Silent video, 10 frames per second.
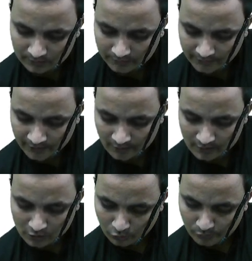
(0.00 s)
ठीक है
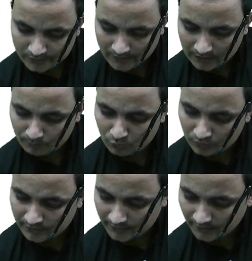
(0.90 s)
और यहाँ हम लोग
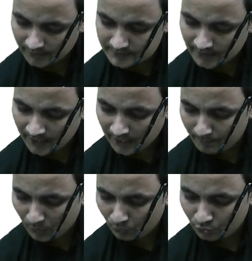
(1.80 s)
लिखेंगे इसका
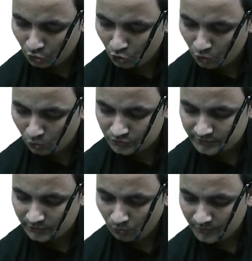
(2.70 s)
अमाउंट लो
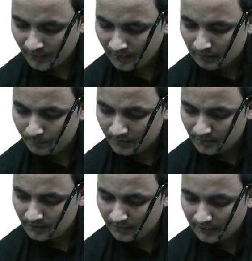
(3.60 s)
जी हो गया ना पी
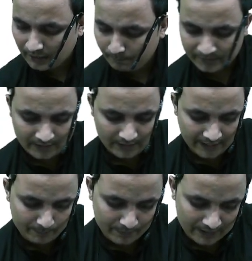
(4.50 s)
ए पी
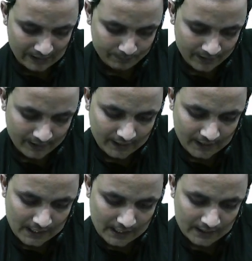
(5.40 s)
ए पापा
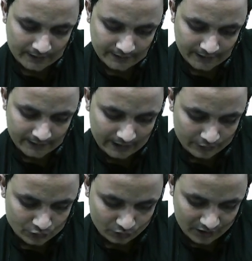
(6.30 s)
ये
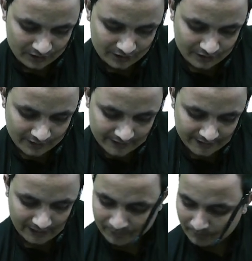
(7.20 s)
सॉरी ये
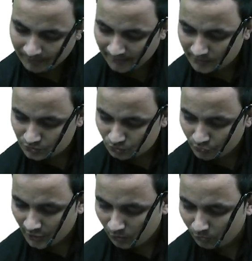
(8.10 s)
डेबिट बैलेंस हो
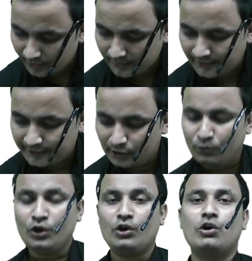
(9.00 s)
गया और ये क्रेडिट
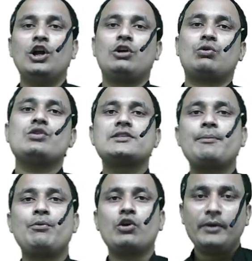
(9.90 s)
बोलो कौन सा
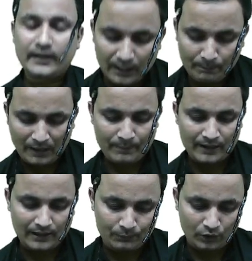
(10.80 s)
फॉर्मेट है पापा
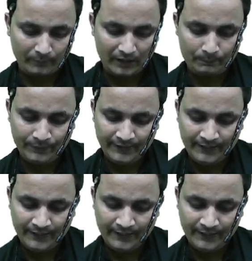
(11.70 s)
का फॉर्मेट पी